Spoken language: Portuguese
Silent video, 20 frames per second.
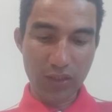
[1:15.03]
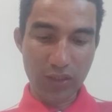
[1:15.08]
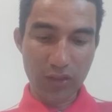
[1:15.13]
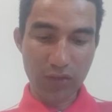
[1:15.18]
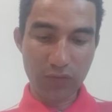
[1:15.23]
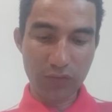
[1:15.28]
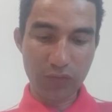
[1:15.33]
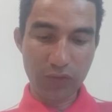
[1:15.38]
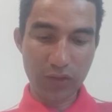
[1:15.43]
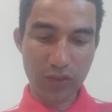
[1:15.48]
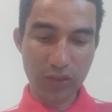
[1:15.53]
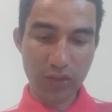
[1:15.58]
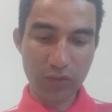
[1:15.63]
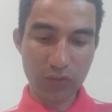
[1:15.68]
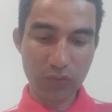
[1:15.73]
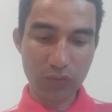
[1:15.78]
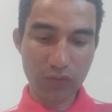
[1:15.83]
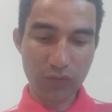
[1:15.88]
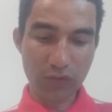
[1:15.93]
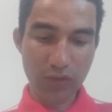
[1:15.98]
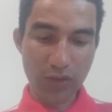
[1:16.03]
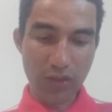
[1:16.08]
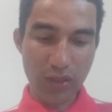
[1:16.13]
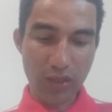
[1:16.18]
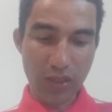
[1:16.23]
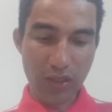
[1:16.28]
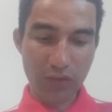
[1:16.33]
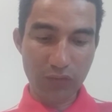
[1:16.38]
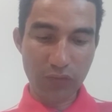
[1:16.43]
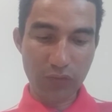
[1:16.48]
referindo-nos
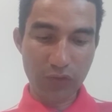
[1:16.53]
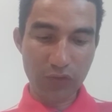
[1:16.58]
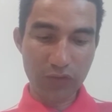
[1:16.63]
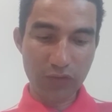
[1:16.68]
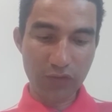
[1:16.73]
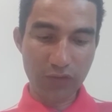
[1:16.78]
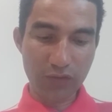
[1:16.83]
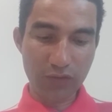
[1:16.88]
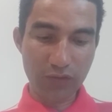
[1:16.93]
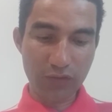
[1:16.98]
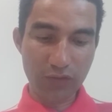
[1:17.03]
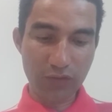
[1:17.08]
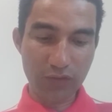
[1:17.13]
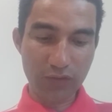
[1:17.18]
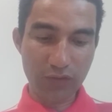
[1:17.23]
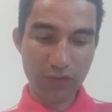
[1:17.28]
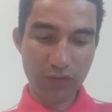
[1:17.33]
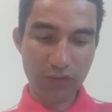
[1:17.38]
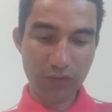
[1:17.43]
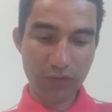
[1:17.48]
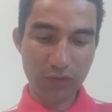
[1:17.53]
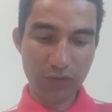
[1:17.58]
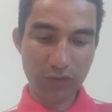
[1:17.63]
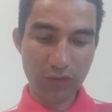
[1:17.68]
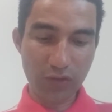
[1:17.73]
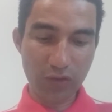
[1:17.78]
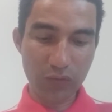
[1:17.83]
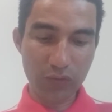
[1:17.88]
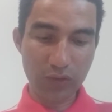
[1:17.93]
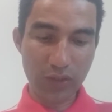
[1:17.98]
à vossa
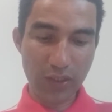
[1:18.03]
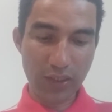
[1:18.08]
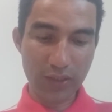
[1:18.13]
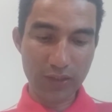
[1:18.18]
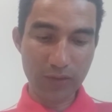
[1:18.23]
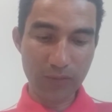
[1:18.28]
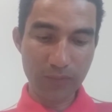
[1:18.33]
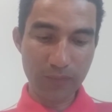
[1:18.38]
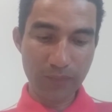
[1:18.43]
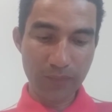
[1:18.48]
saudade,